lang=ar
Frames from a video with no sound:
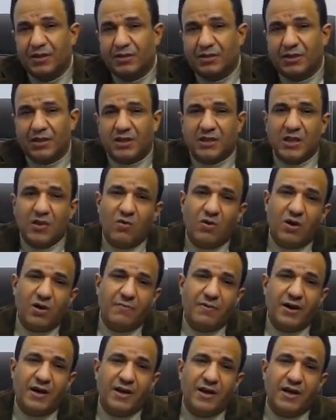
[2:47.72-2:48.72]
تطور
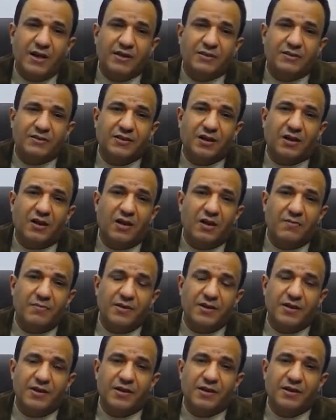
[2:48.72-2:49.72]
المعنى انتقل
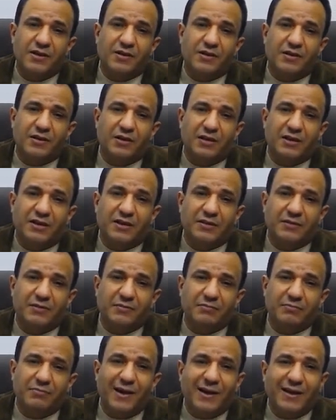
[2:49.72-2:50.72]
من
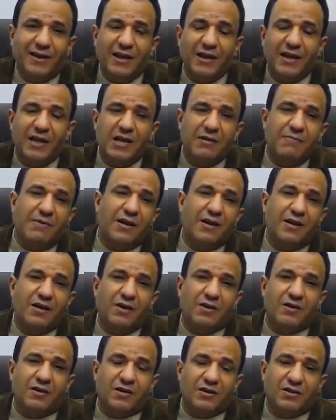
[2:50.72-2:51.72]
معنى إلى معنى
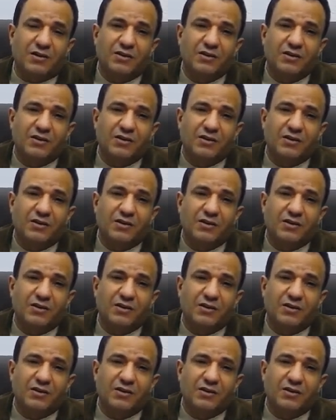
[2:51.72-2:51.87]
آخر